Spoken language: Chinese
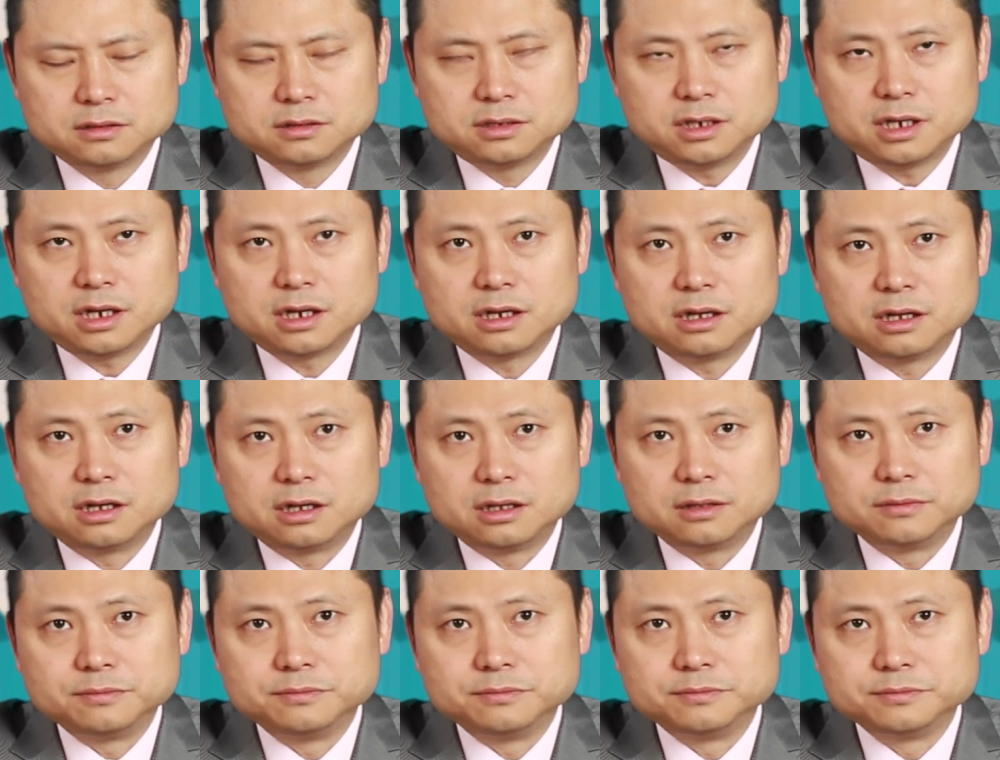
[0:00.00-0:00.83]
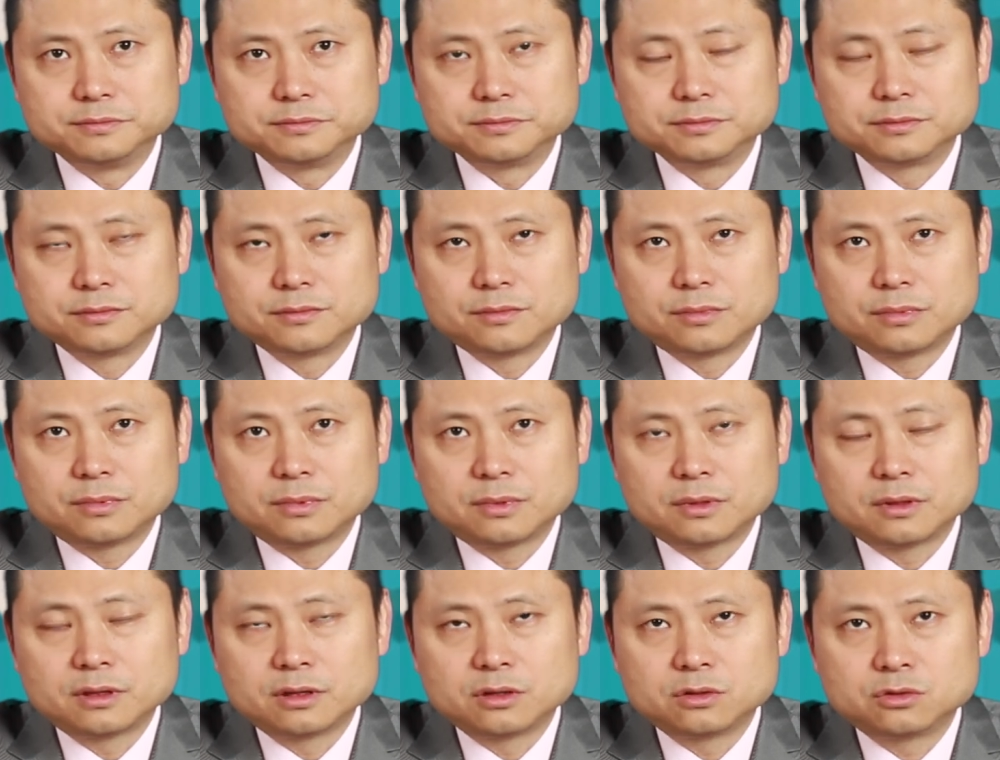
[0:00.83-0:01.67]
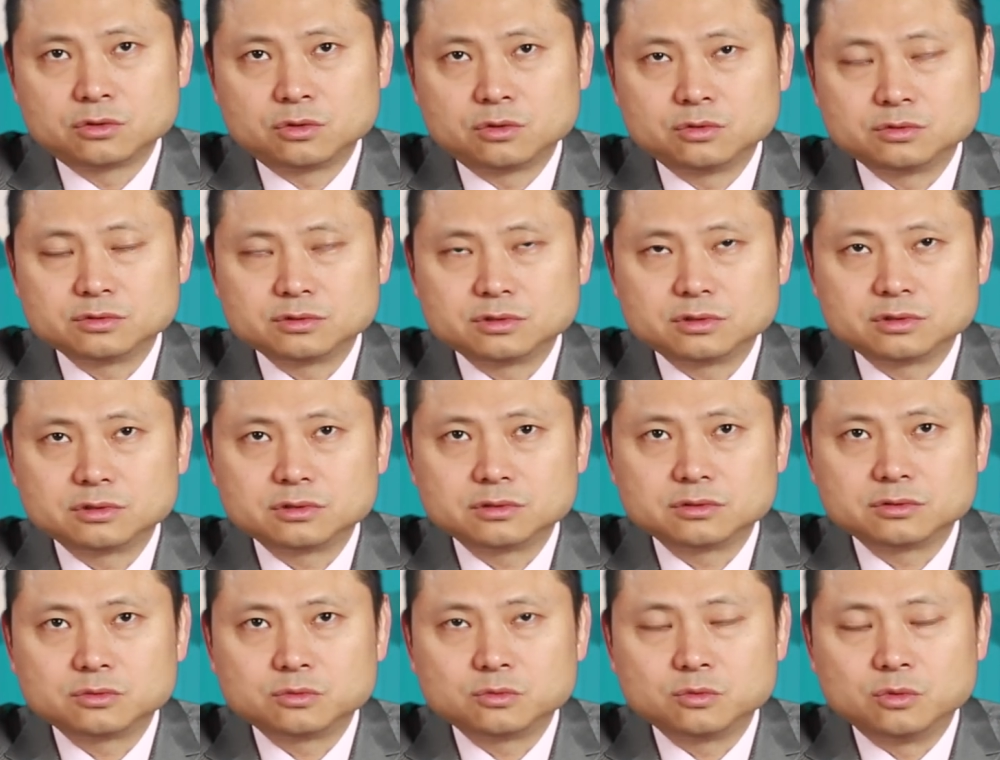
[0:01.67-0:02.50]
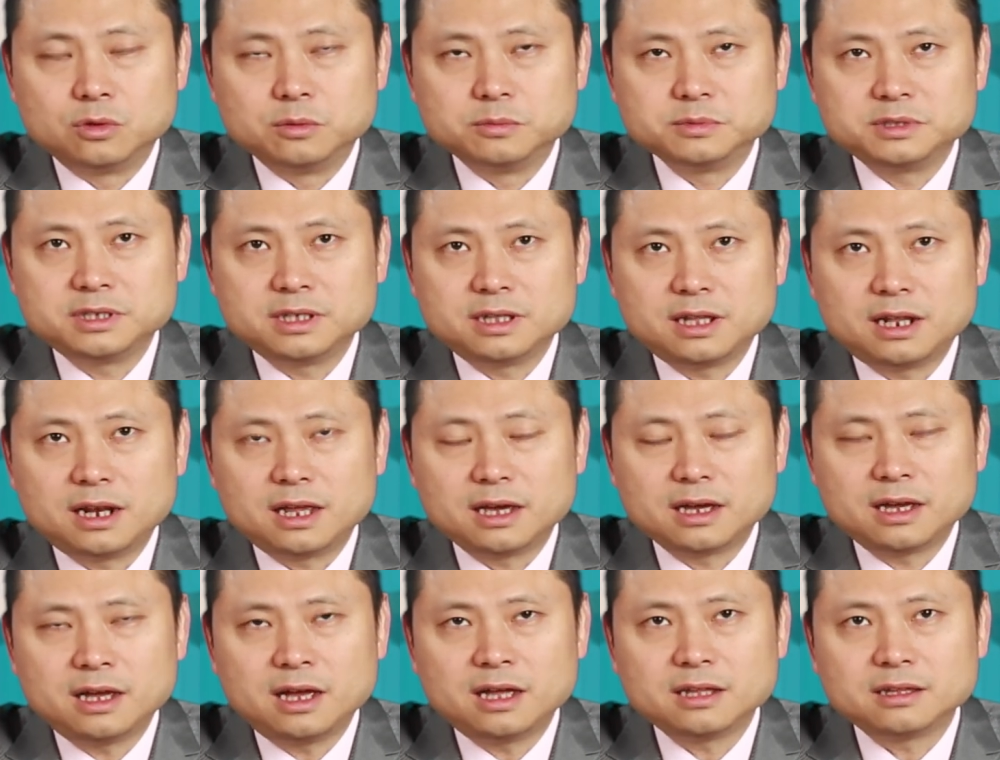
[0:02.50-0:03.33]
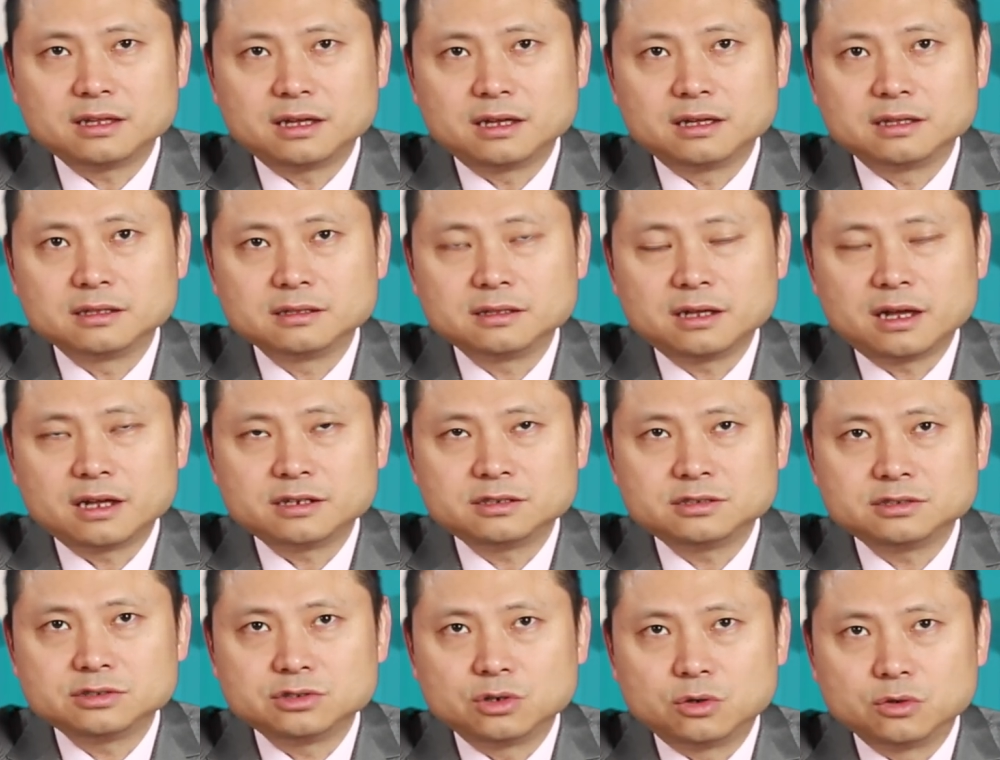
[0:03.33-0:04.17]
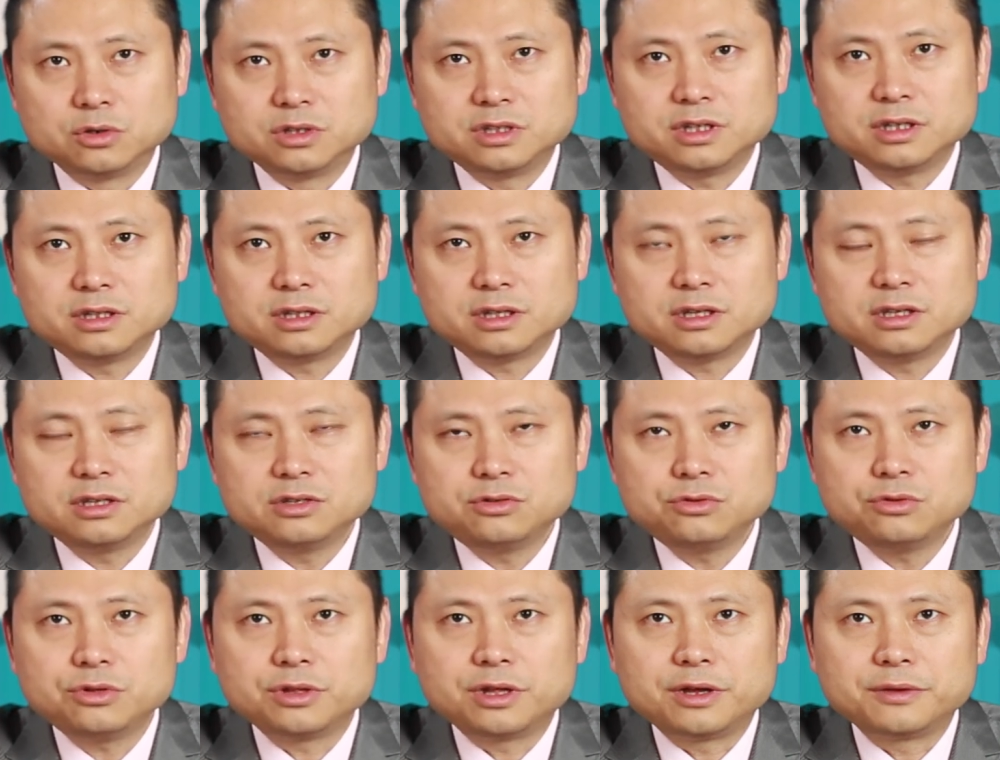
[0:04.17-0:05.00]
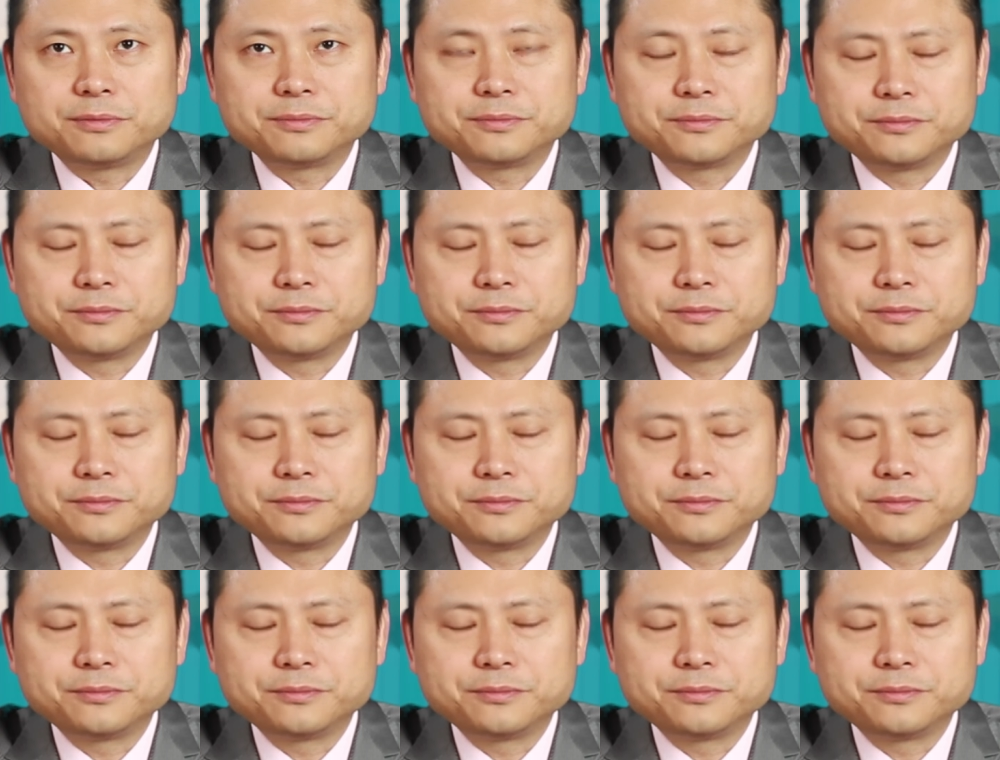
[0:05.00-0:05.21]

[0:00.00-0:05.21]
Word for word: 这个从我们现在来看呢，还是有一定的依据的。